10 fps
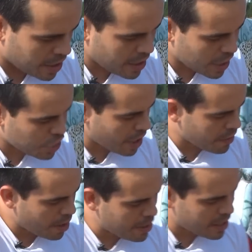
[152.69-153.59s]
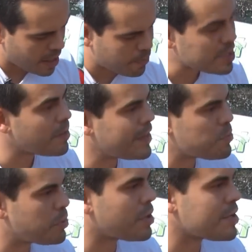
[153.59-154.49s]
E acharam na beira da pista,
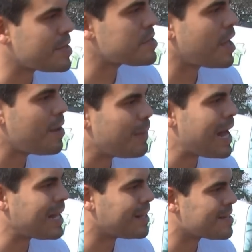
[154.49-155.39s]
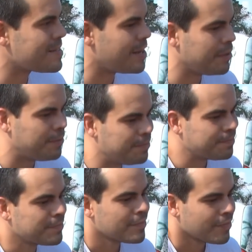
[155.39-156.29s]
mas por causa das queimadas, Era né?
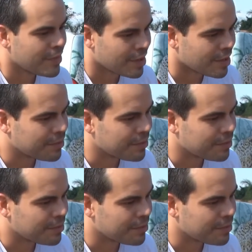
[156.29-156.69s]
queimada. Eu acho que a mãe